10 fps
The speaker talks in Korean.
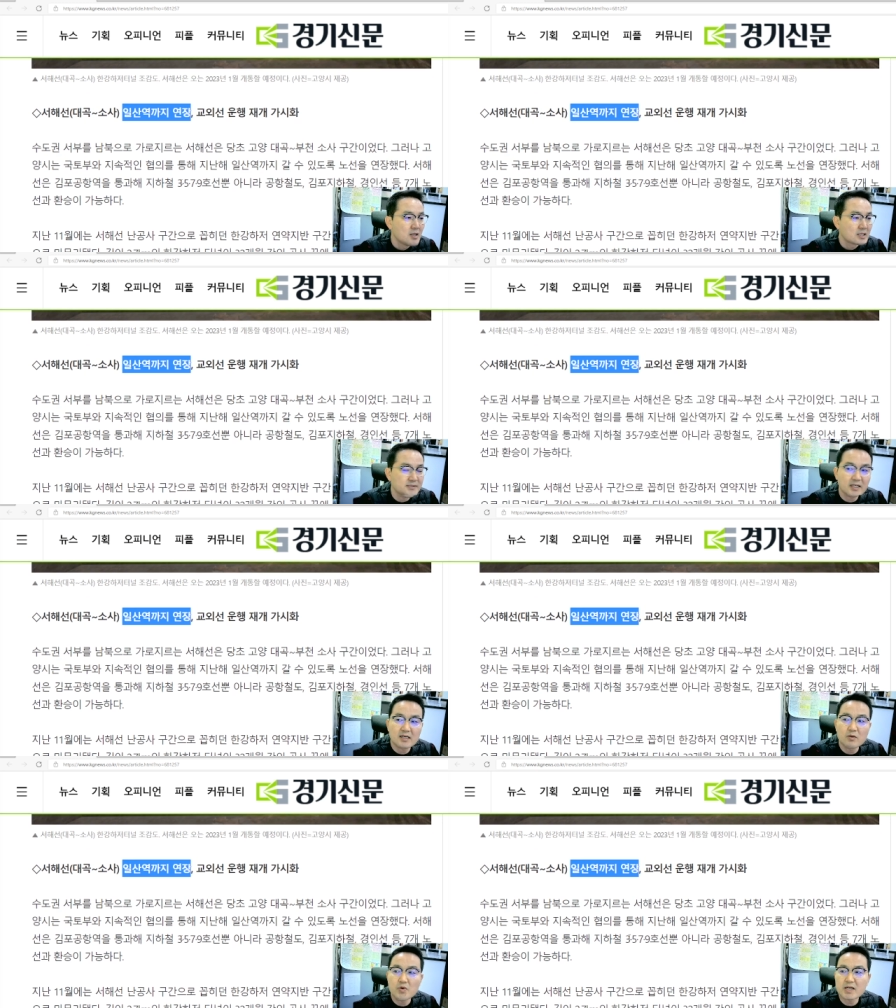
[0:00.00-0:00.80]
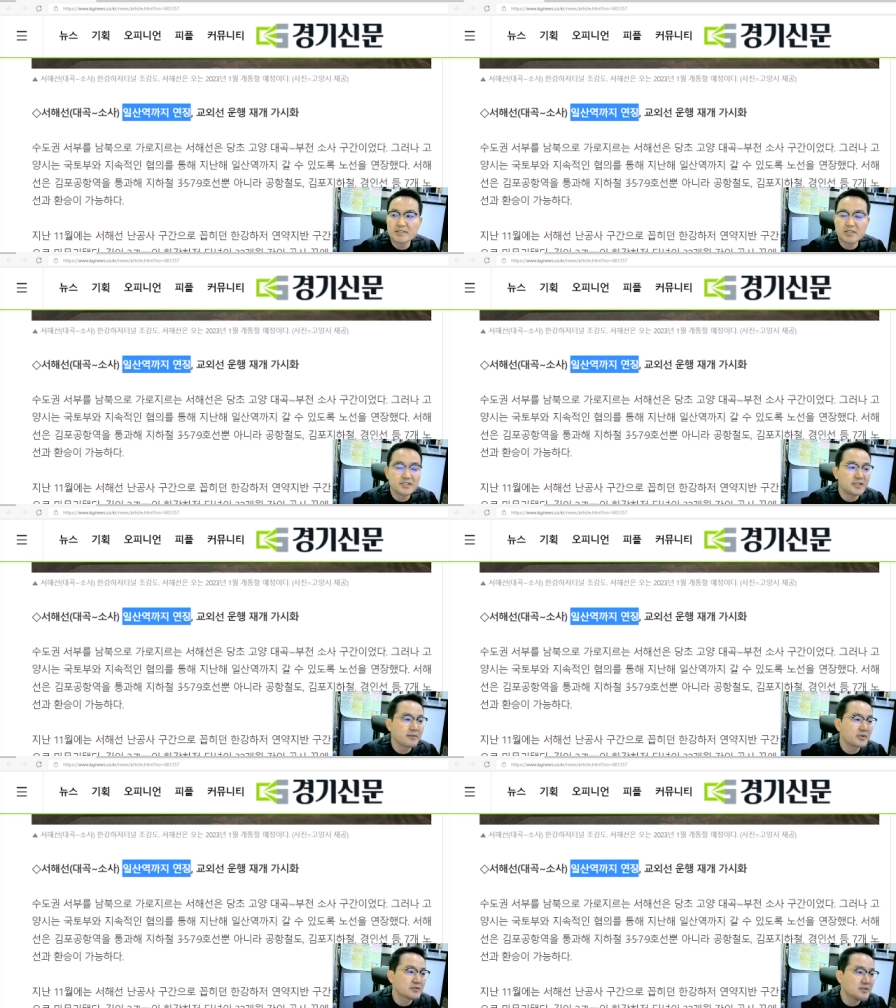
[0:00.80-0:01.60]
제가 고양시 천지
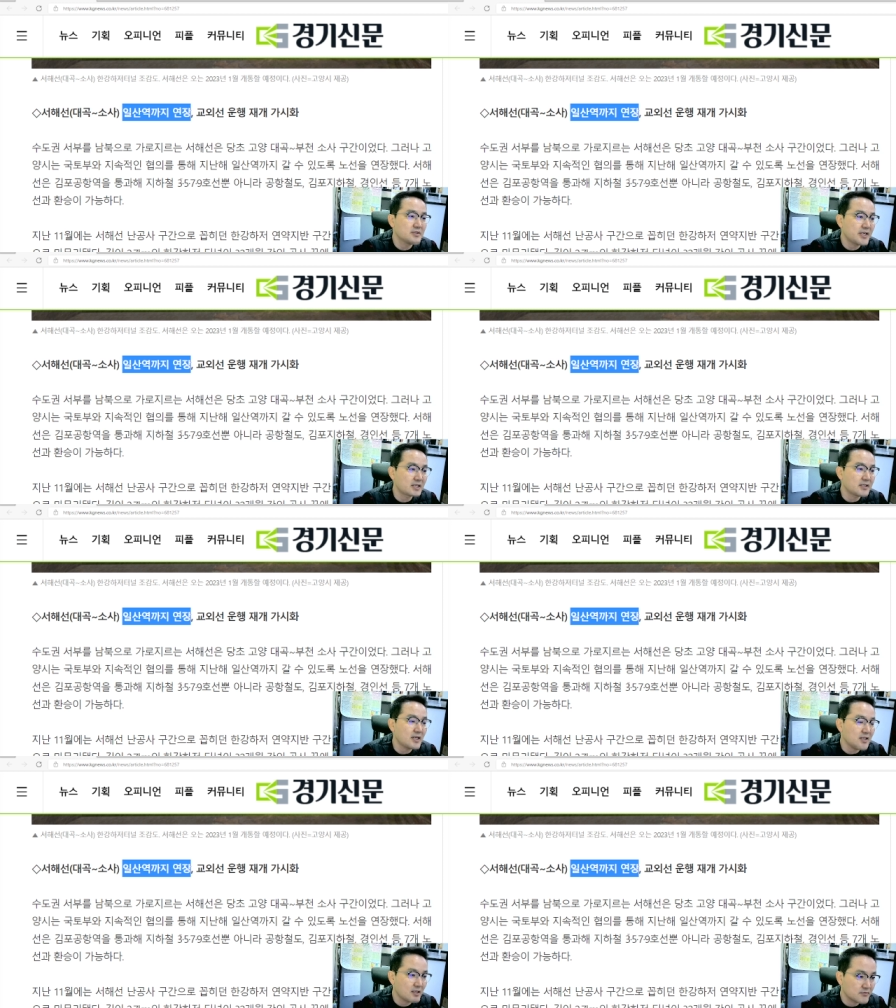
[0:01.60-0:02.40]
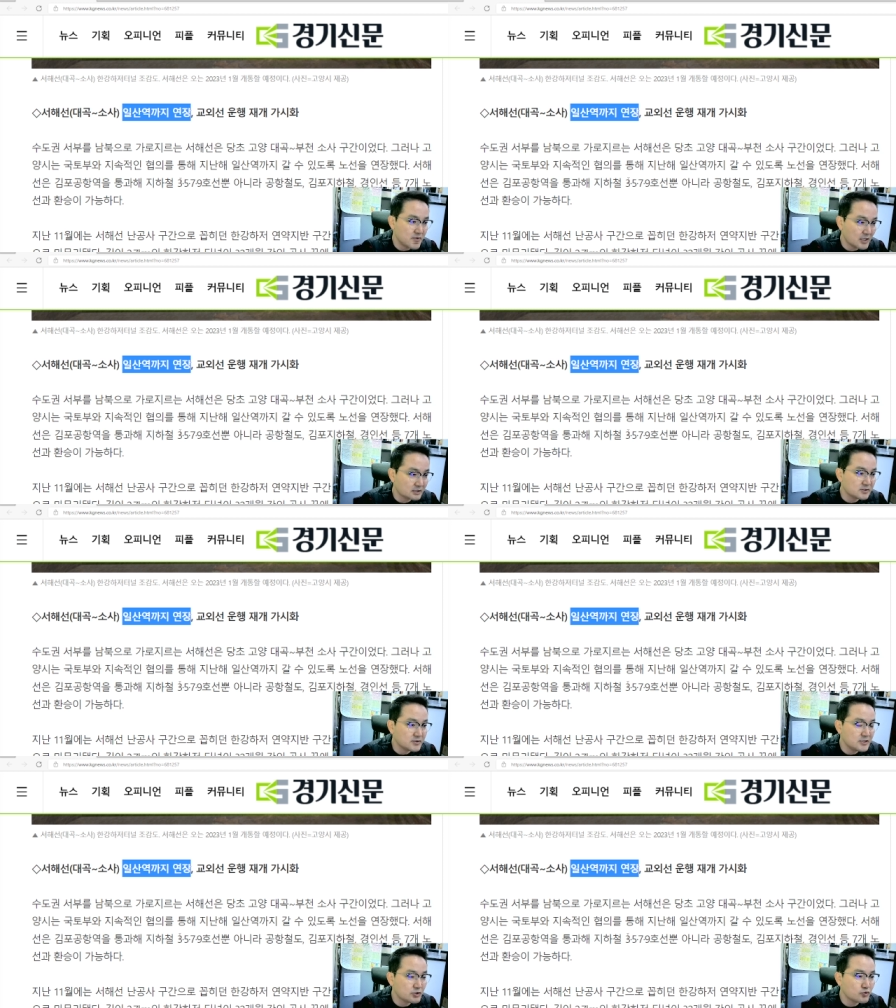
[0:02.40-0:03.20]
개벽을 해야 될
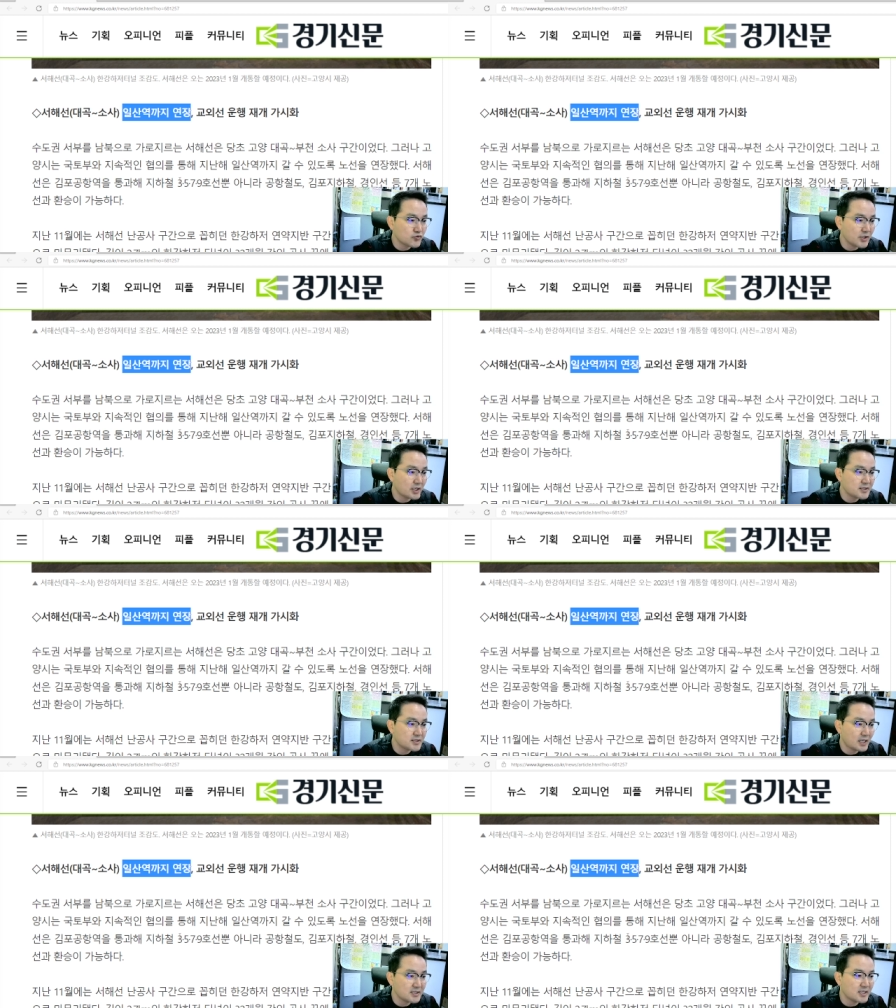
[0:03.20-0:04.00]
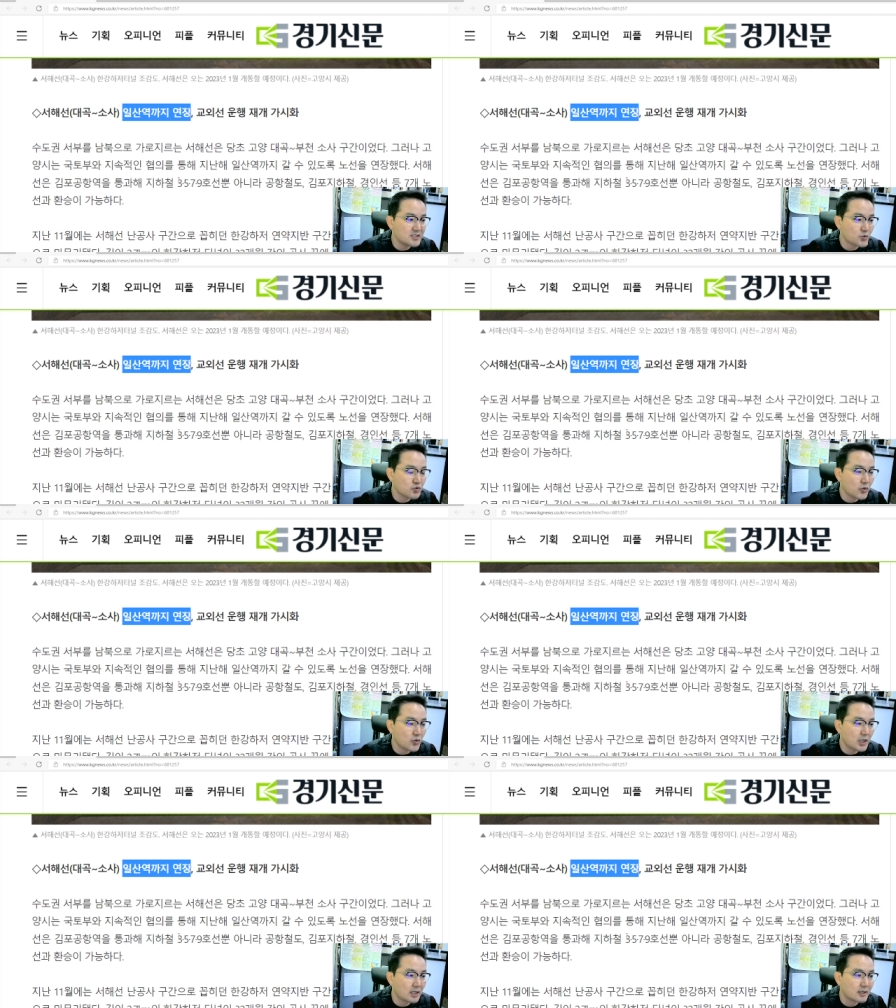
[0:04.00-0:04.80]
하는 이유 중에 이제 한 가지
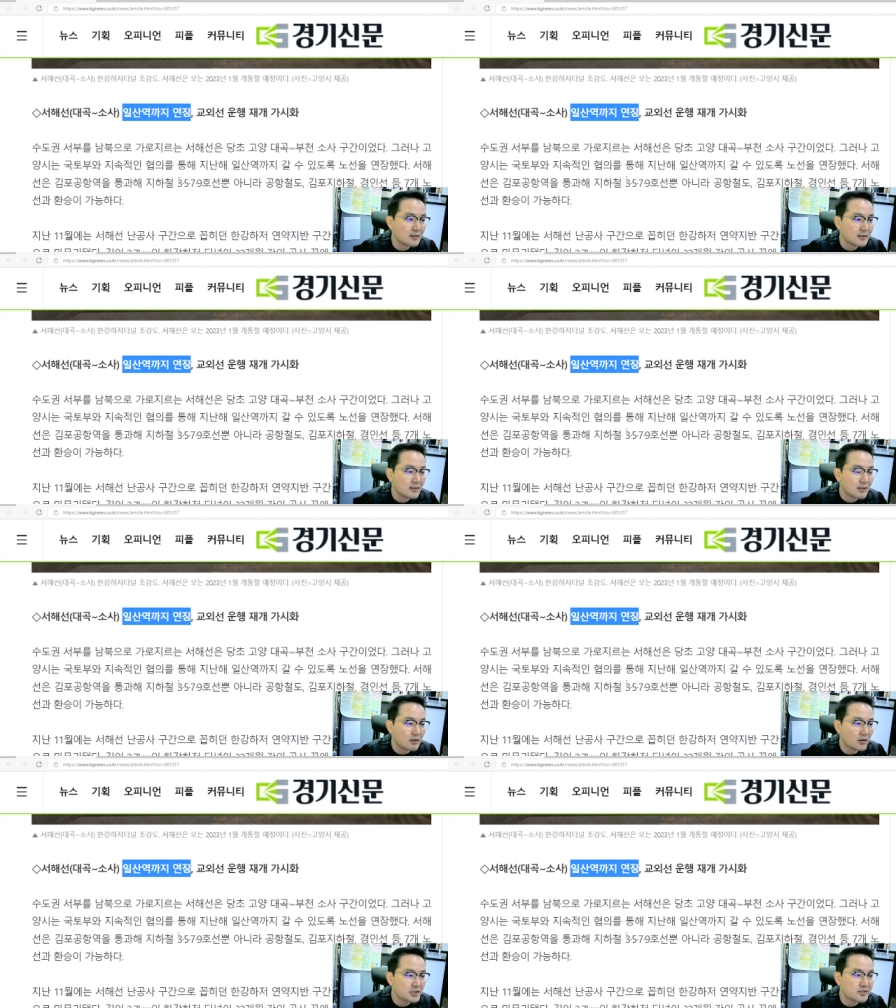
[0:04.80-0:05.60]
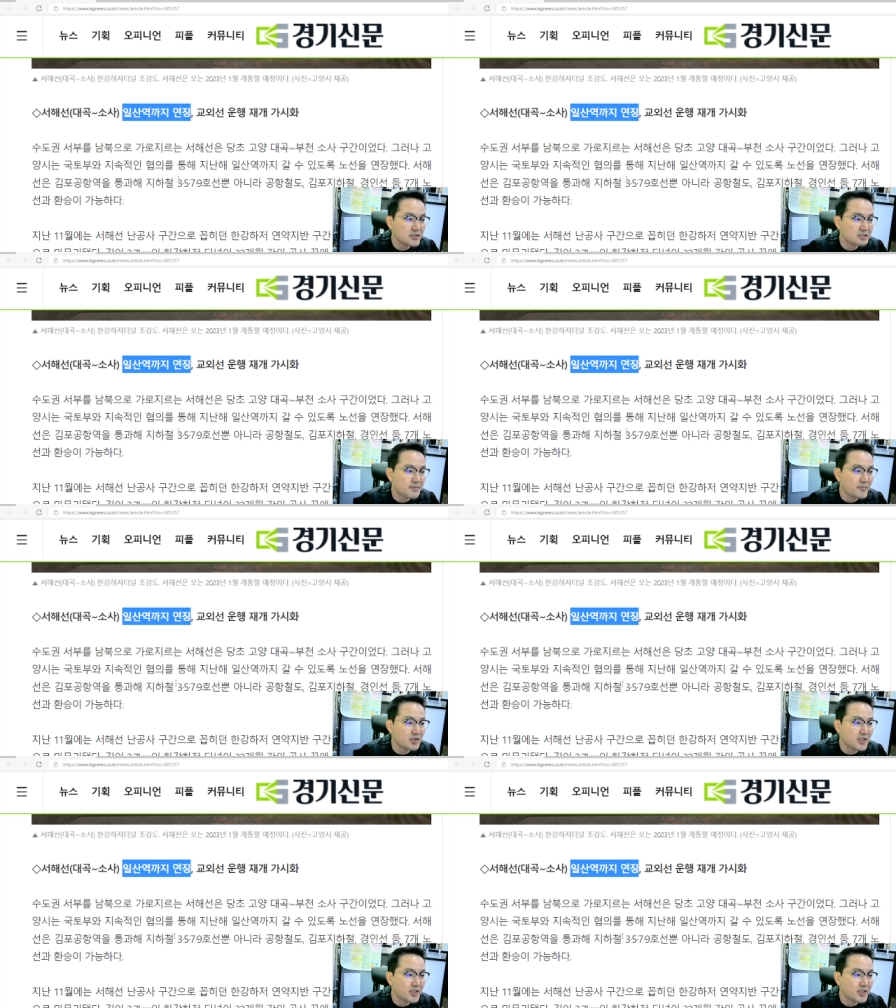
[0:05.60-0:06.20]
요소가 어, 2023년에